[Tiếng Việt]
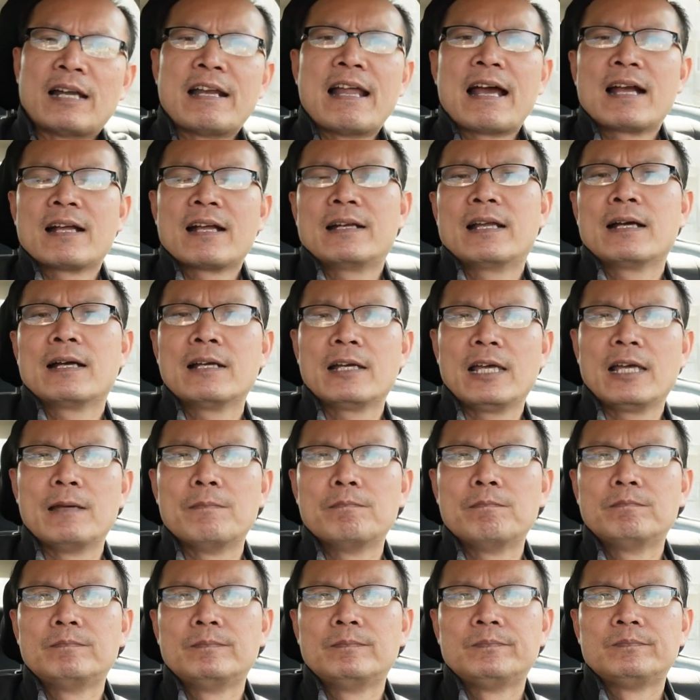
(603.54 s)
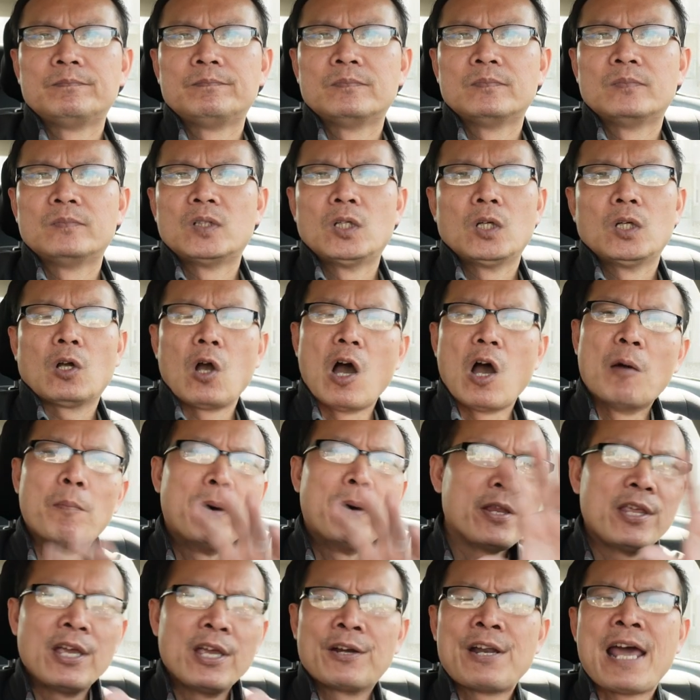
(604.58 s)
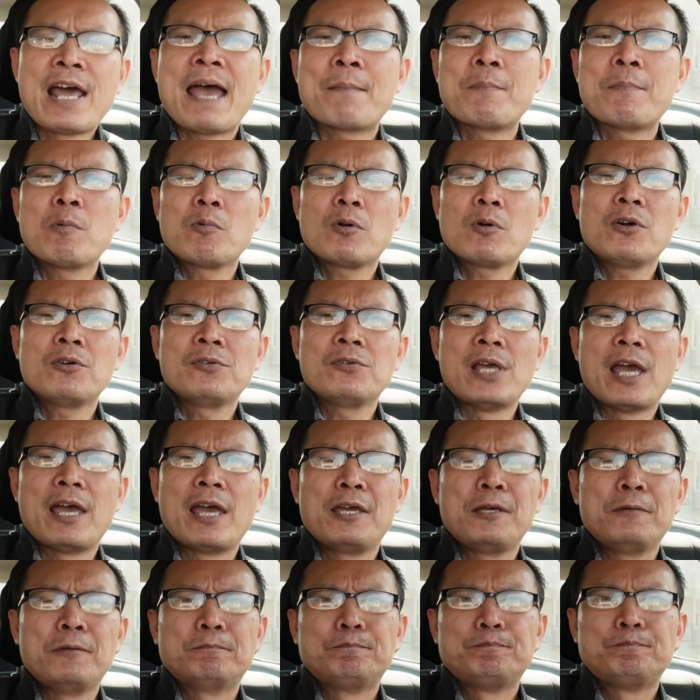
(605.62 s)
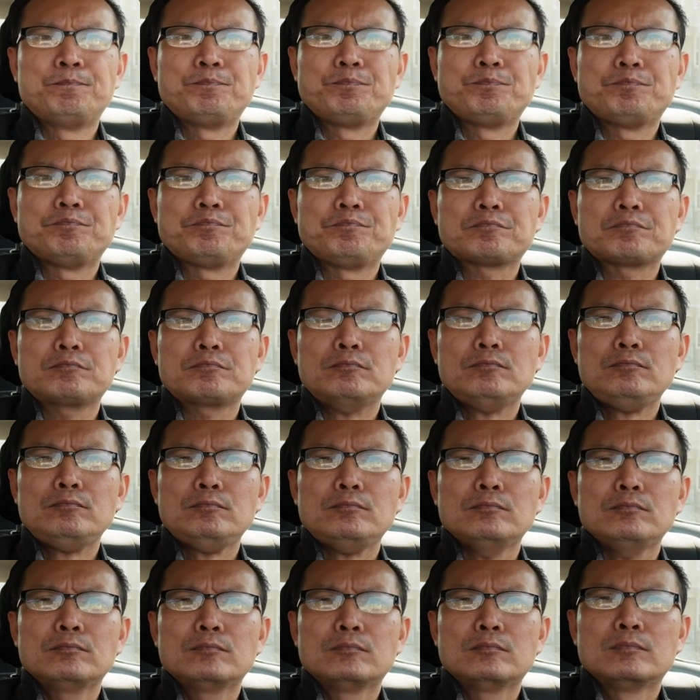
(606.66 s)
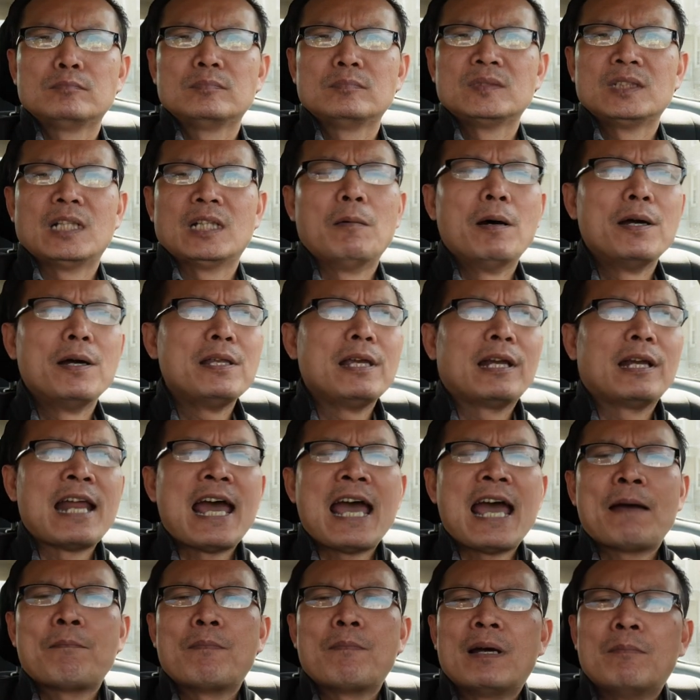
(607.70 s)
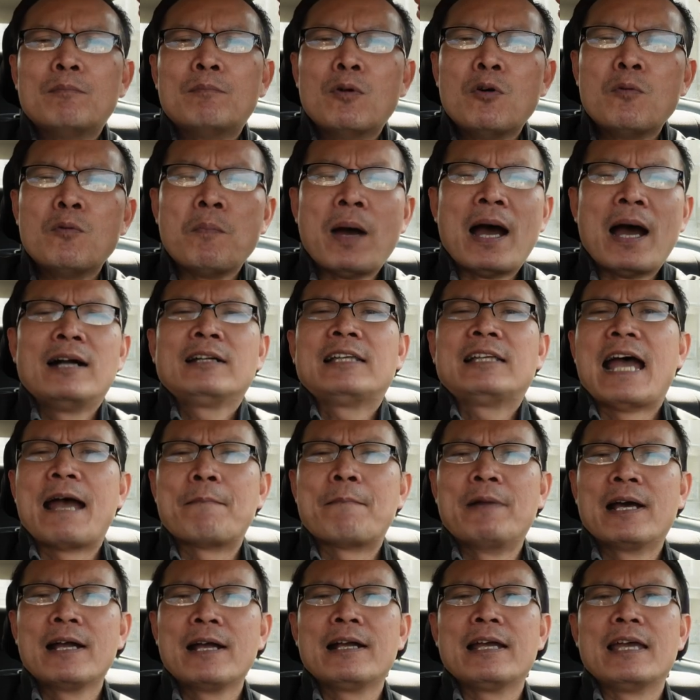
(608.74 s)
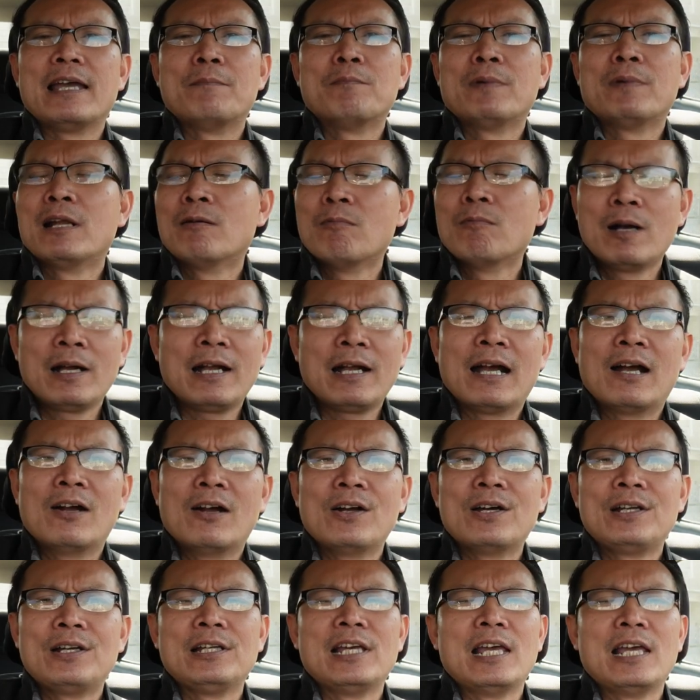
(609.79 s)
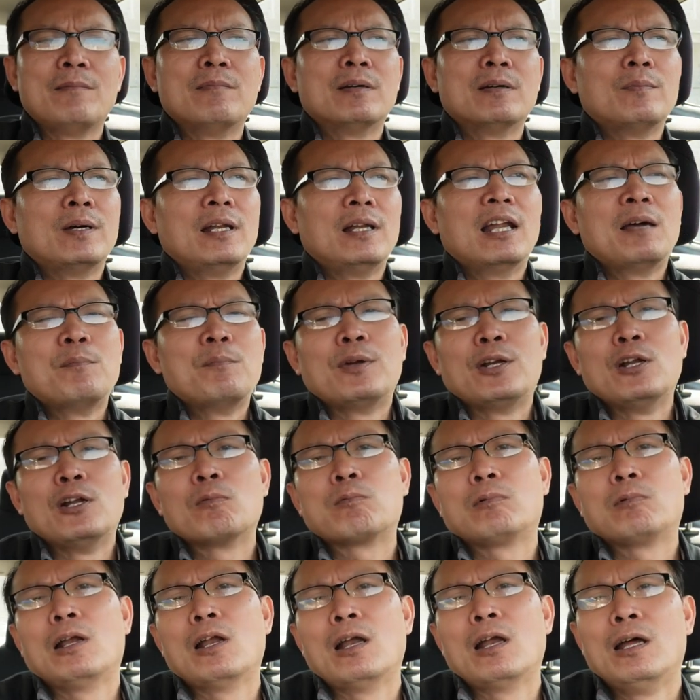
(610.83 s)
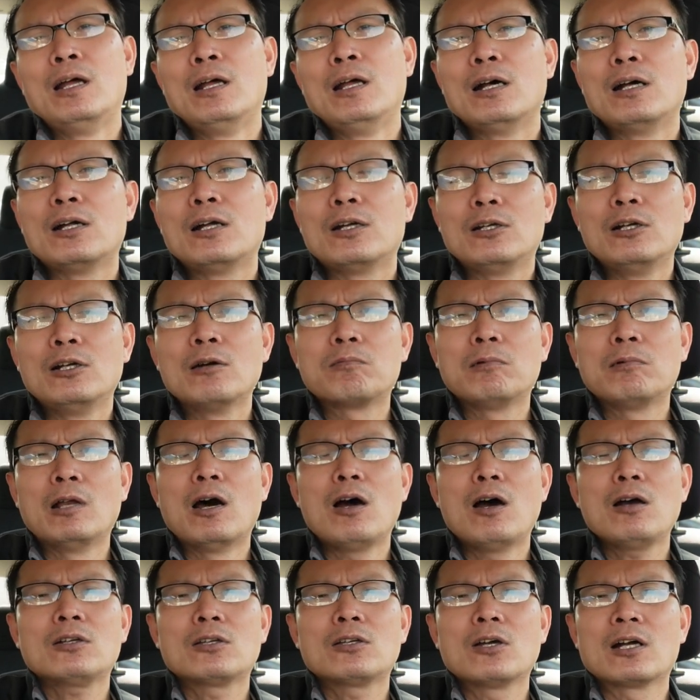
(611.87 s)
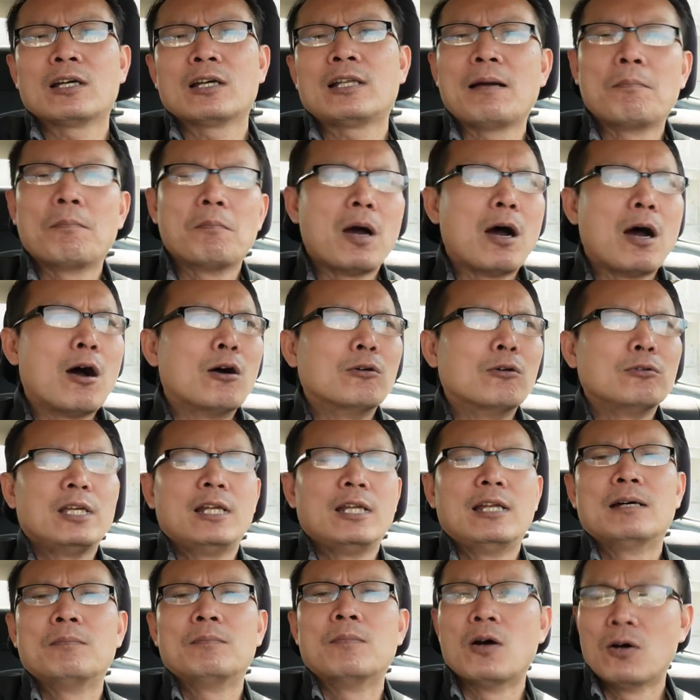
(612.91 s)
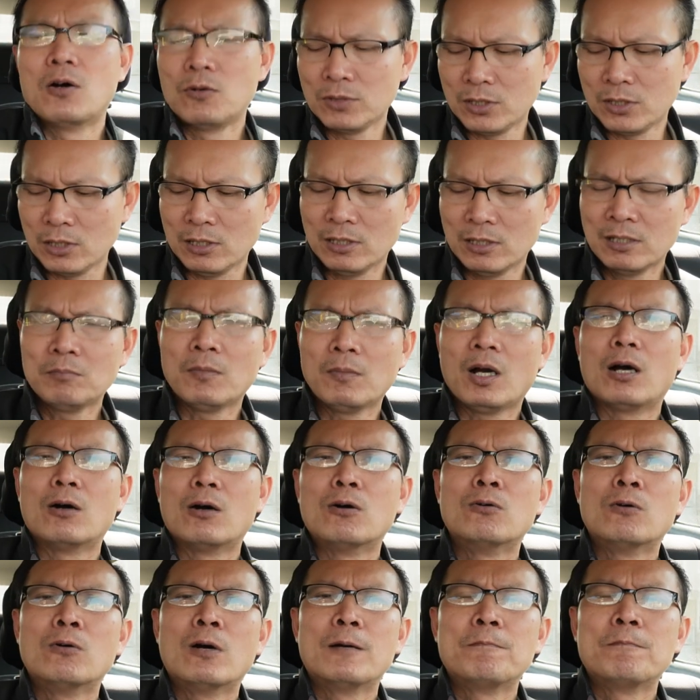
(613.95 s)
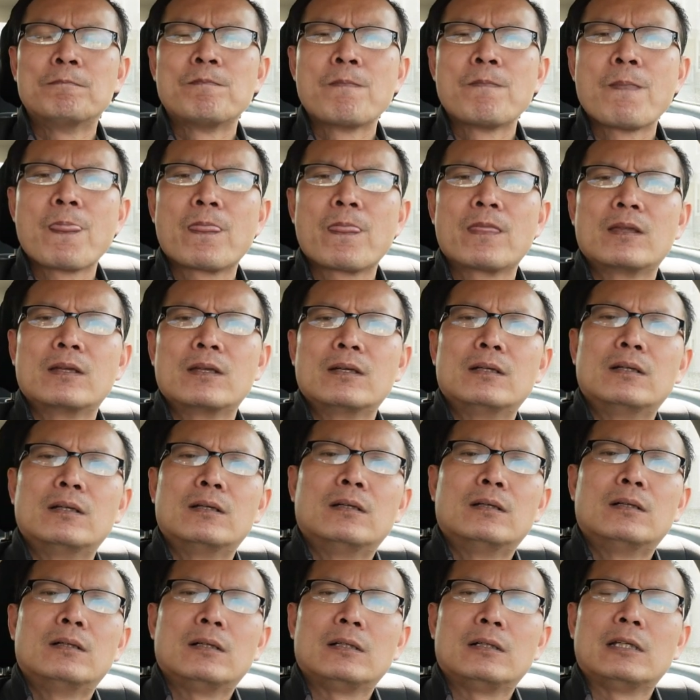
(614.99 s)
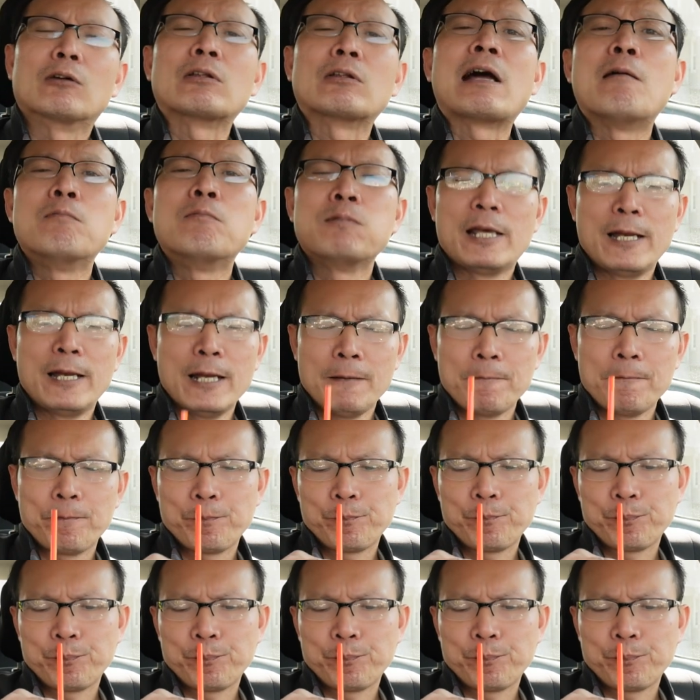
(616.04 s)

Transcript: ta đăng đăng kiểm còn bên việt nam không có như vậy ở bên việt nam mình muốn mở trạm đăng kiểm mình không có cần có kinh nghiệm mà mình lên mình đút đút lót cho cái thằng bộ gì đó bộ trưởng bộ ờ, giao thông gì đó